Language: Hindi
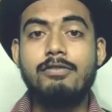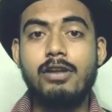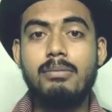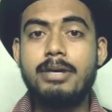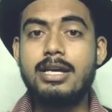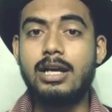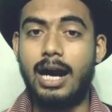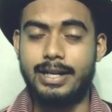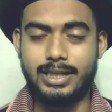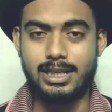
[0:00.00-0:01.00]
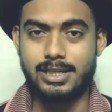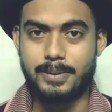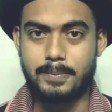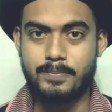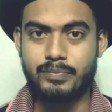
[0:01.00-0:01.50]
फिल्मी गाने के
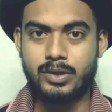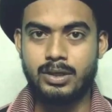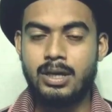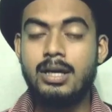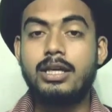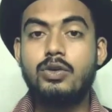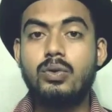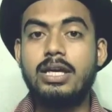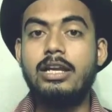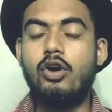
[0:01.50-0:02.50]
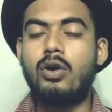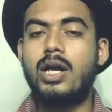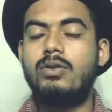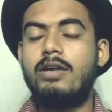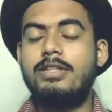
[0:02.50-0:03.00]
लिए क्योंकि
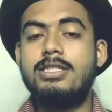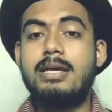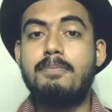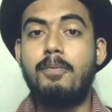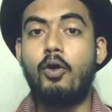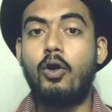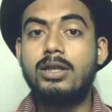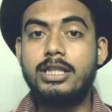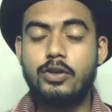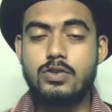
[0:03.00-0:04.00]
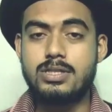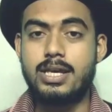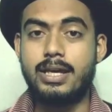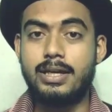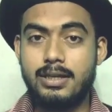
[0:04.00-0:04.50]
लॉकडाउन की वजह से बहुत दिनों
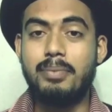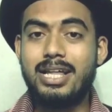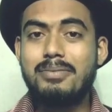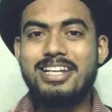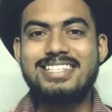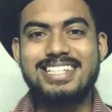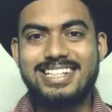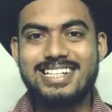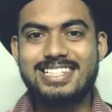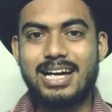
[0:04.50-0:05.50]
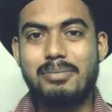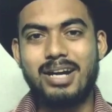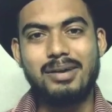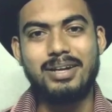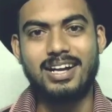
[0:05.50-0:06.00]
से बड़े बड़े सिंगर्स का
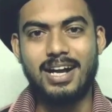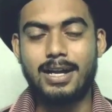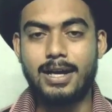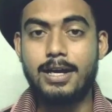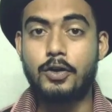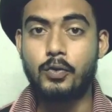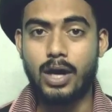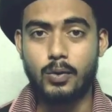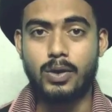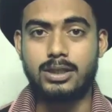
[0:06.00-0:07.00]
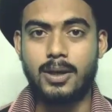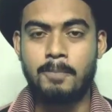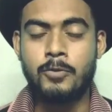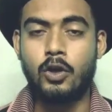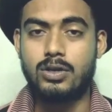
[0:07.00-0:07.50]
बड़ा बड़ा गाना रुका हुआ
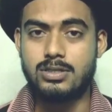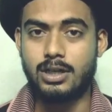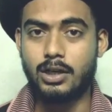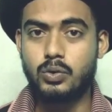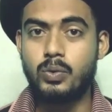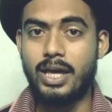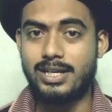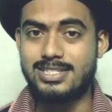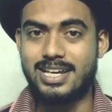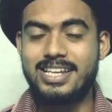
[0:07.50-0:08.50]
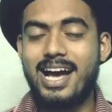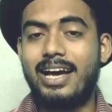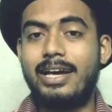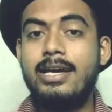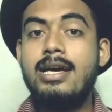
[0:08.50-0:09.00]
था और सड़क टू एक जरिया
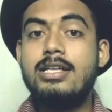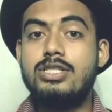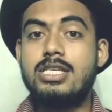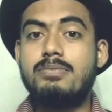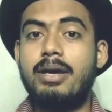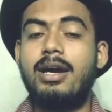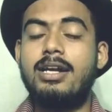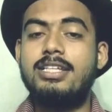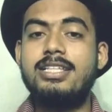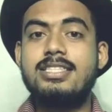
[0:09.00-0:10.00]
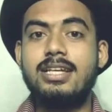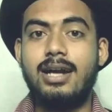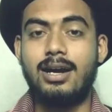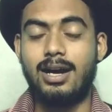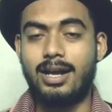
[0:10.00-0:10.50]
है जिसमें अरिजीत सिंह
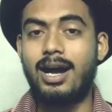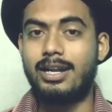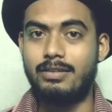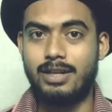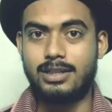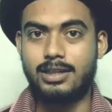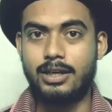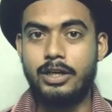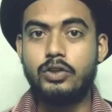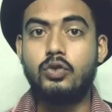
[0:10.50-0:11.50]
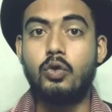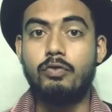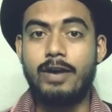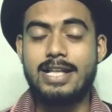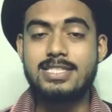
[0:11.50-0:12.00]
का गाना आने वाला था तो
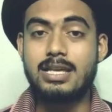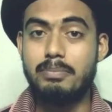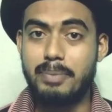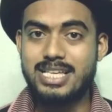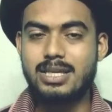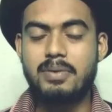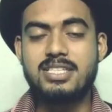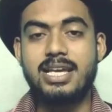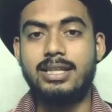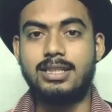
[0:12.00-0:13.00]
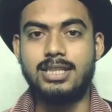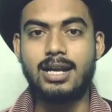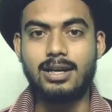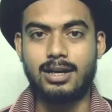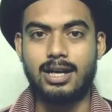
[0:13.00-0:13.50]
फैंस बेसब्री से
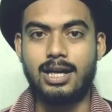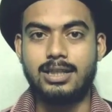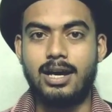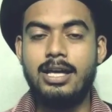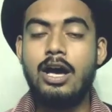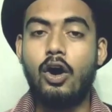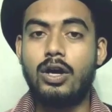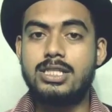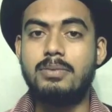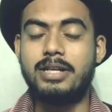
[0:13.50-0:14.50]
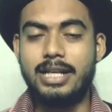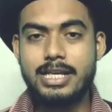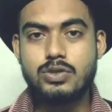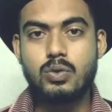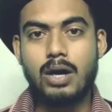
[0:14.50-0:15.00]
इंतज़ार कर रहा था और जब
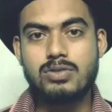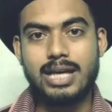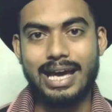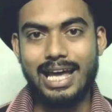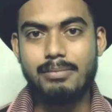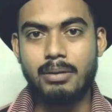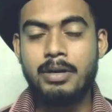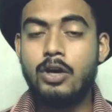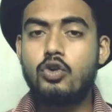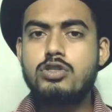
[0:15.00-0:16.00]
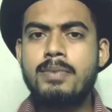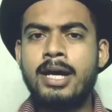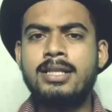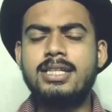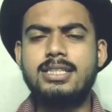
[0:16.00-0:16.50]
रिलीज़ हुआ उसका एल्बम
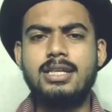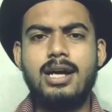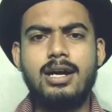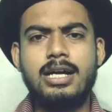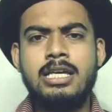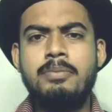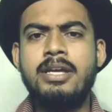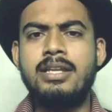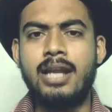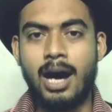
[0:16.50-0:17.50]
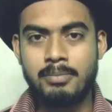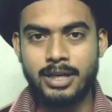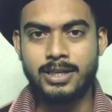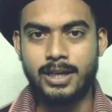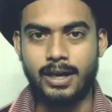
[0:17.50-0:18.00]
उसमें अरिजीत सिंह का कहीं भी नाम
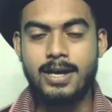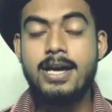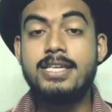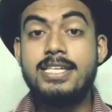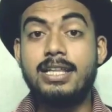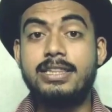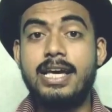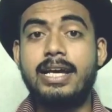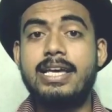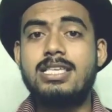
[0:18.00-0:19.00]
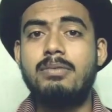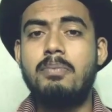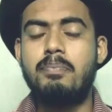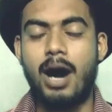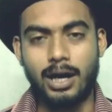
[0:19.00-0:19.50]
नहीं है ये देख के
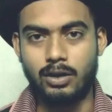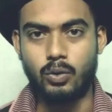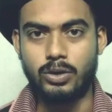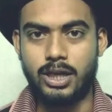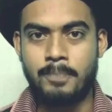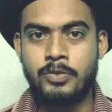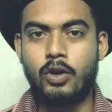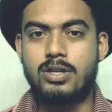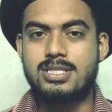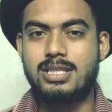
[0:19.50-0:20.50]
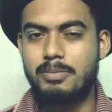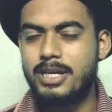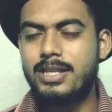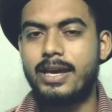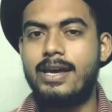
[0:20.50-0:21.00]
सभी पागल हो गया और
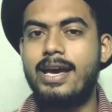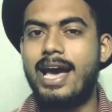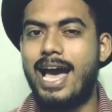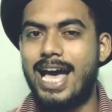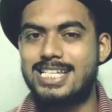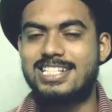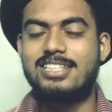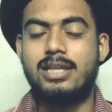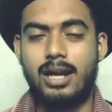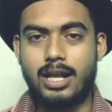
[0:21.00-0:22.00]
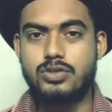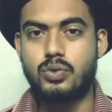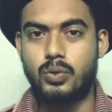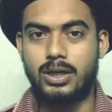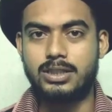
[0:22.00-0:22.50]
सभी ने हैशटैग चलाना
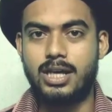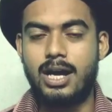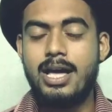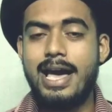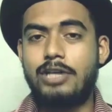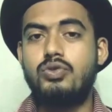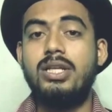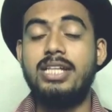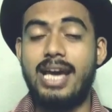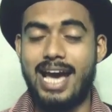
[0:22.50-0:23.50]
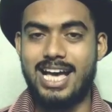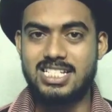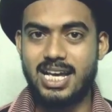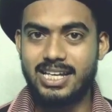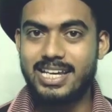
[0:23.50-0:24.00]
शुरू कर दिया एक्चुअली ये
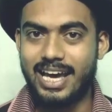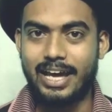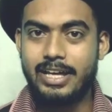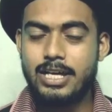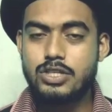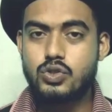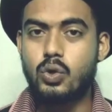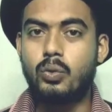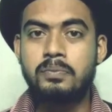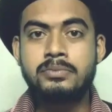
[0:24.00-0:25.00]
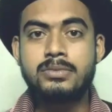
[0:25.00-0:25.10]
हैशटैग ही है जो